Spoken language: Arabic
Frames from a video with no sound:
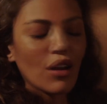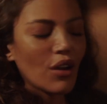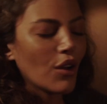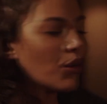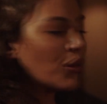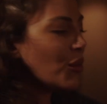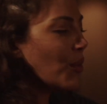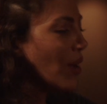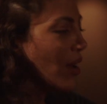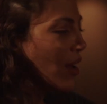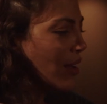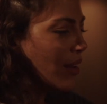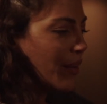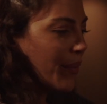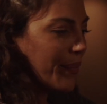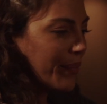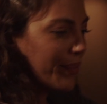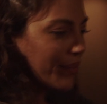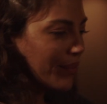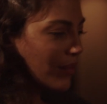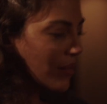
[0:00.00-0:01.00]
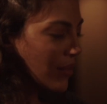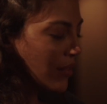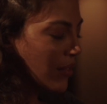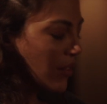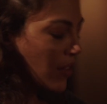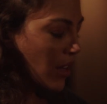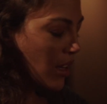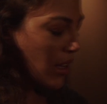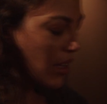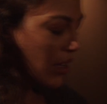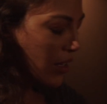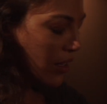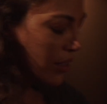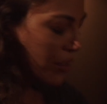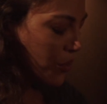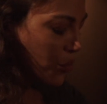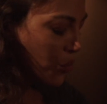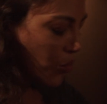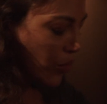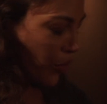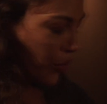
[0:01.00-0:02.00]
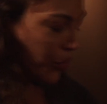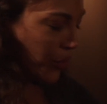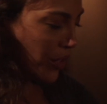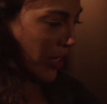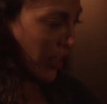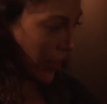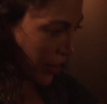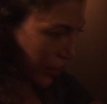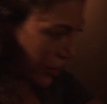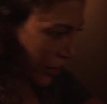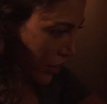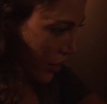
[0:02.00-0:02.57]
هو آه، اسمه توفيق